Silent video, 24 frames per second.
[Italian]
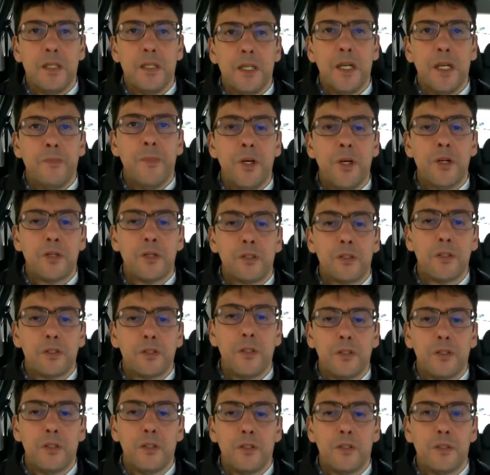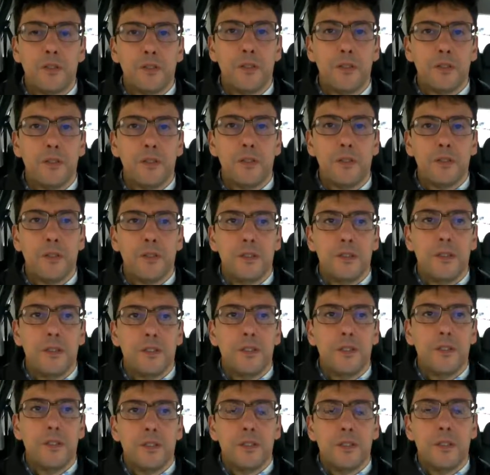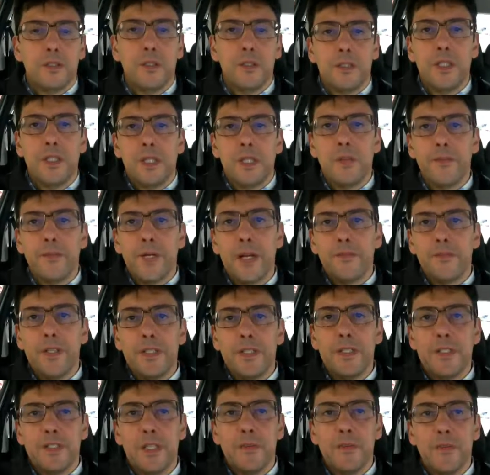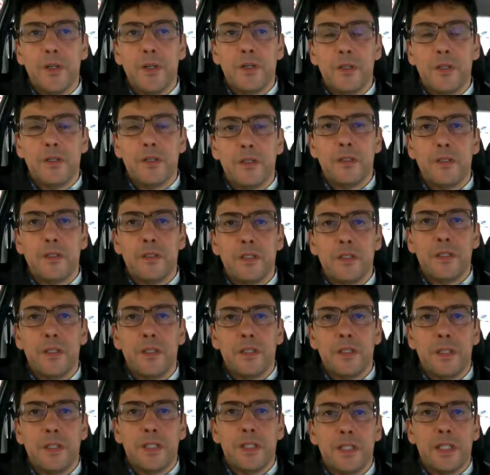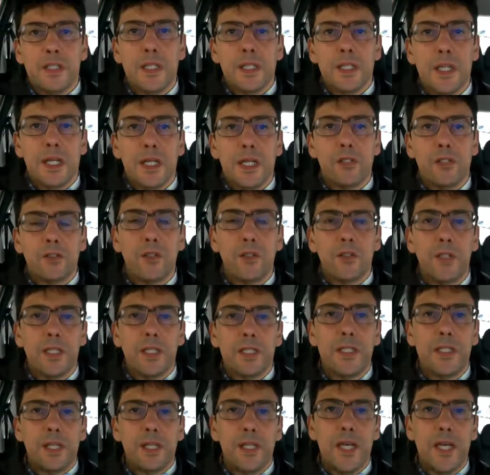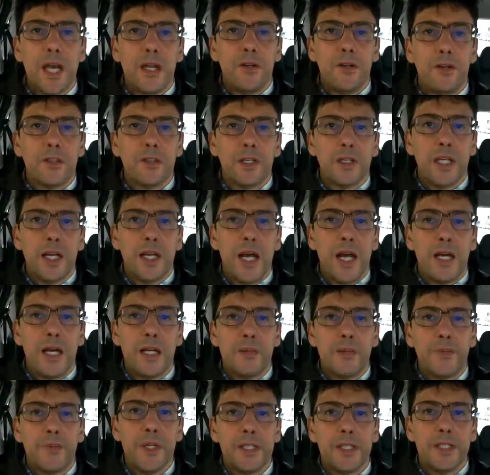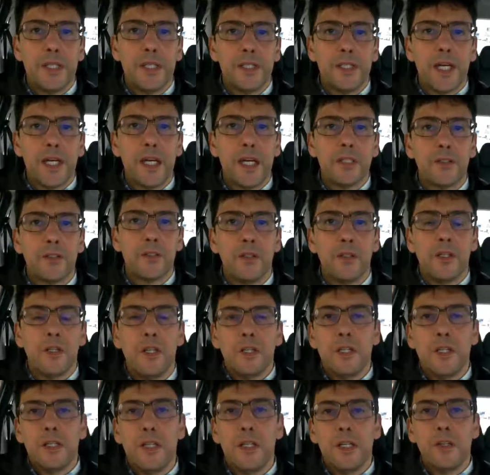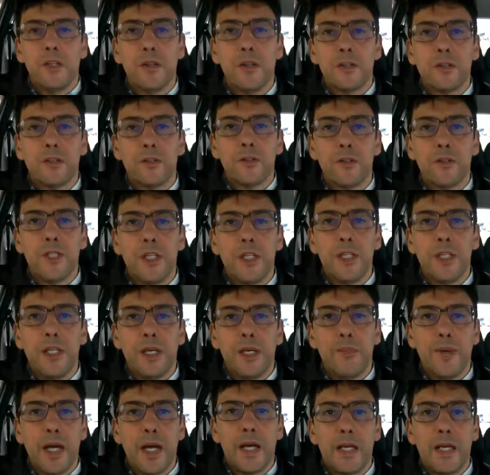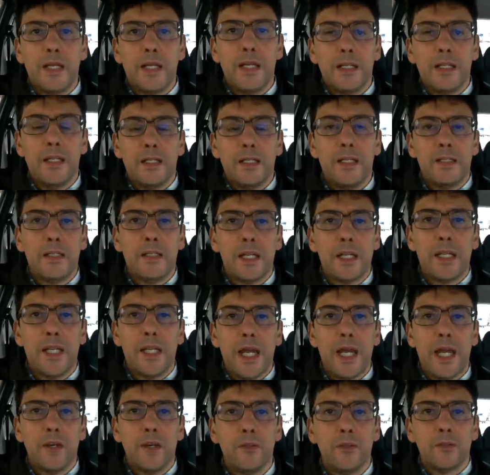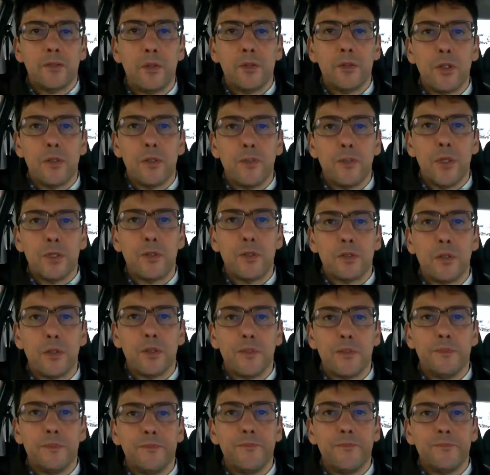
è morto il bravissimo attore italiano che ha rappresentato il nostro cinema italiano in tutto il mondo